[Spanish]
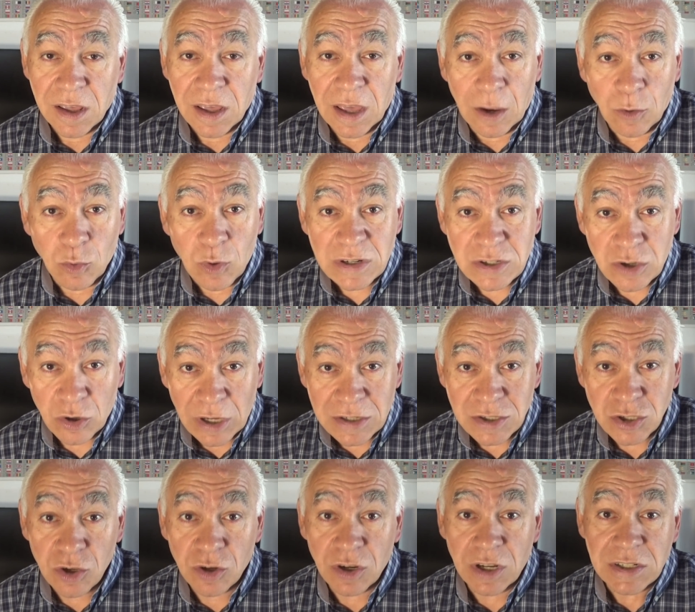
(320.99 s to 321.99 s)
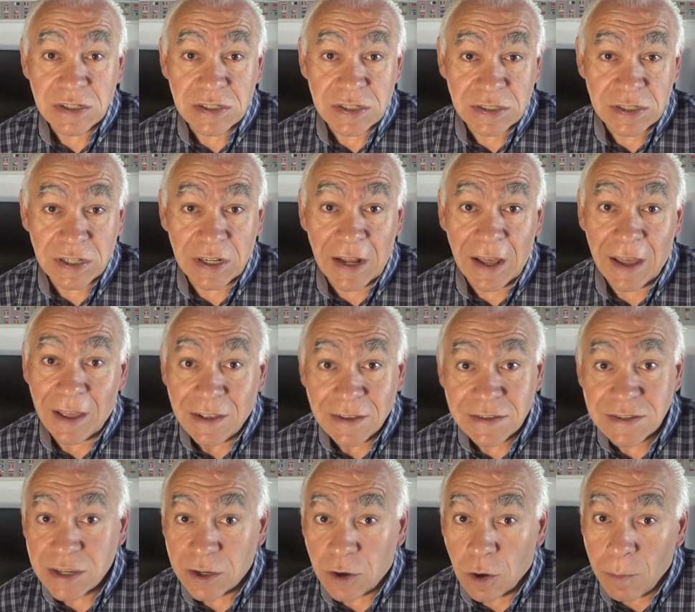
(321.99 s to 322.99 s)
En unas ocasiones será el
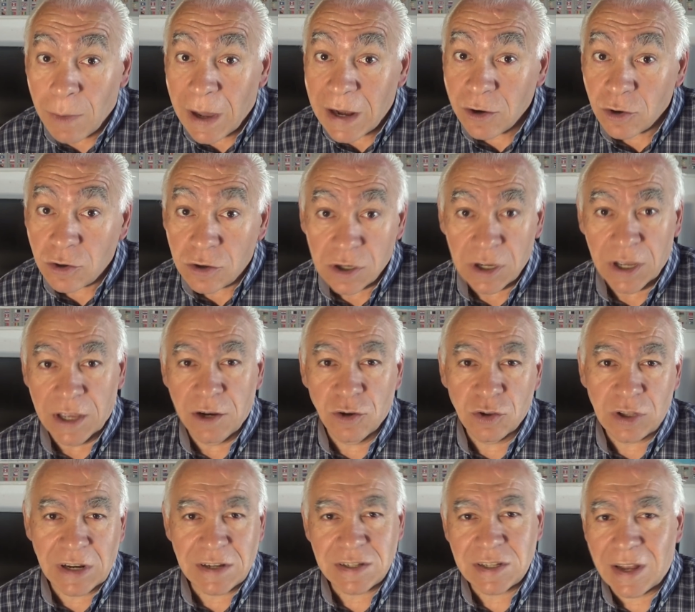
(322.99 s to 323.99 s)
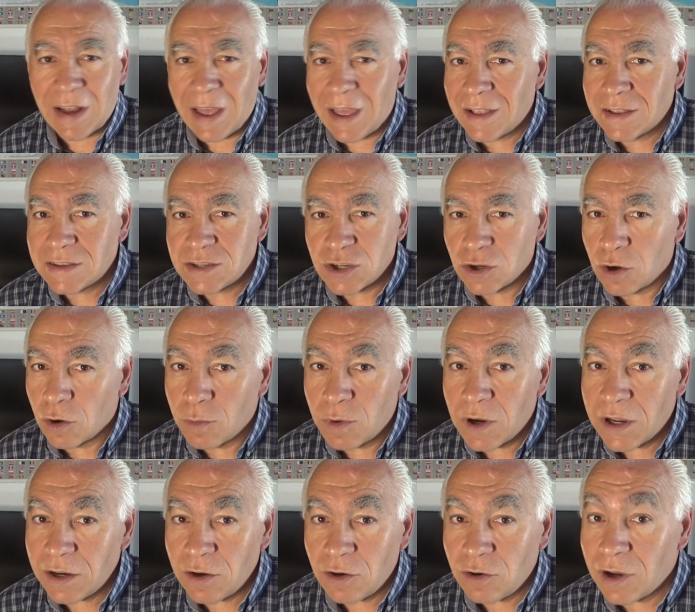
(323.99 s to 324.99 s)
chico malo, en otras será el chico
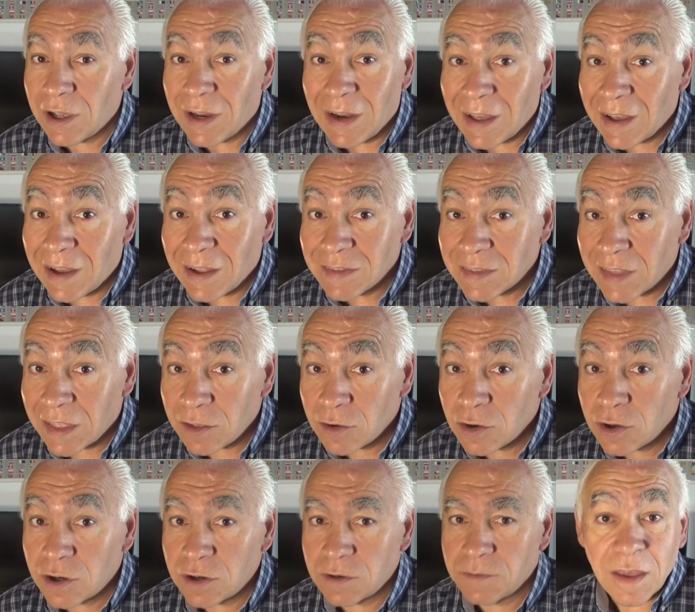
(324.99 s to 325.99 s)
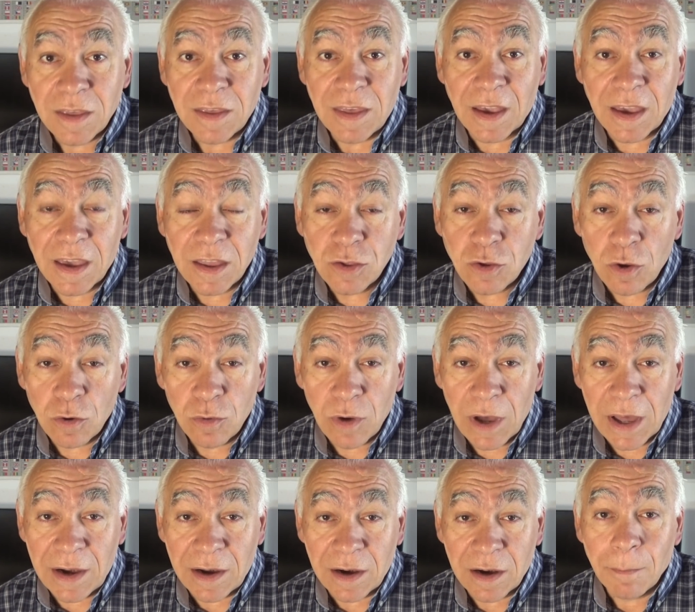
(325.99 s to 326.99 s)
bueno, el encantador, y en quinto
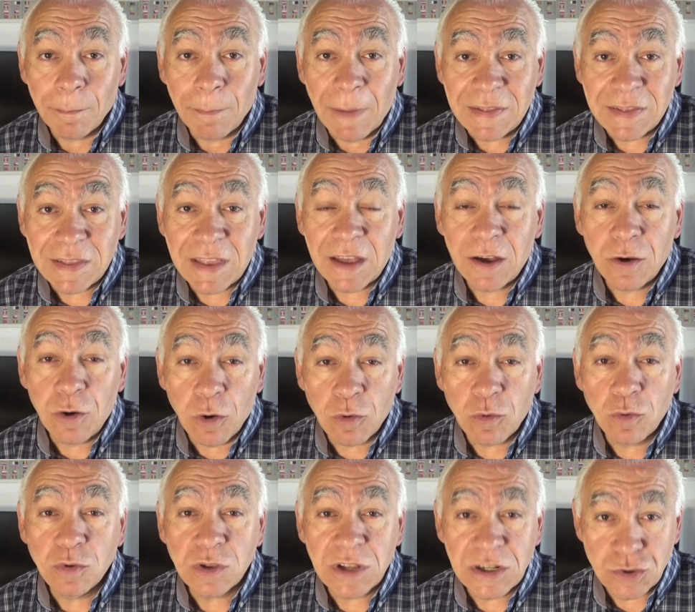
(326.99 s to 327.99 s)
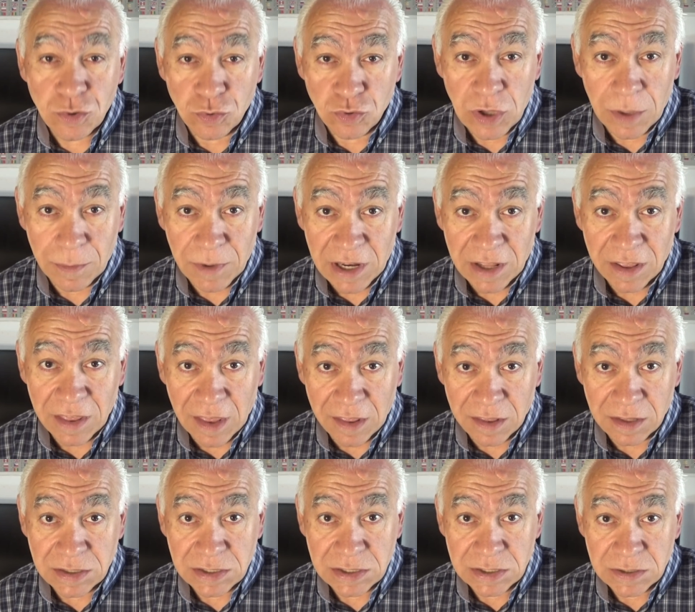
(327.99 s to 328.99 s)
lugar, mantén ocultas tus
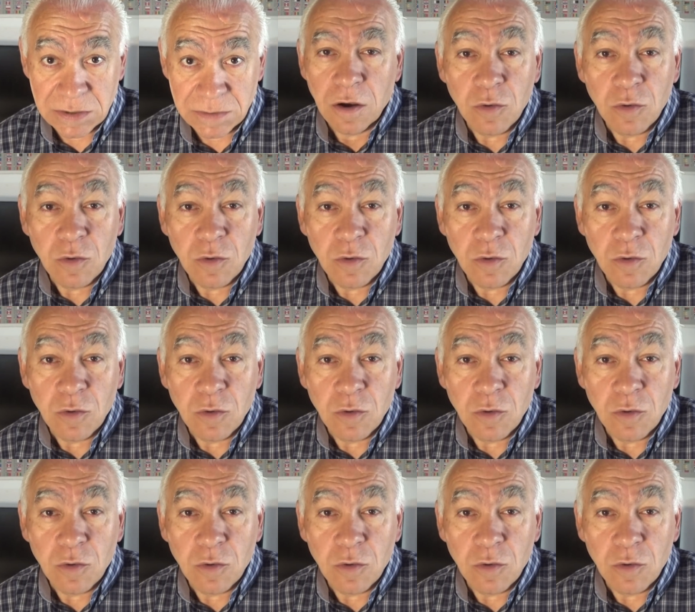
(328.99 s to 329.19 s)
debilidades.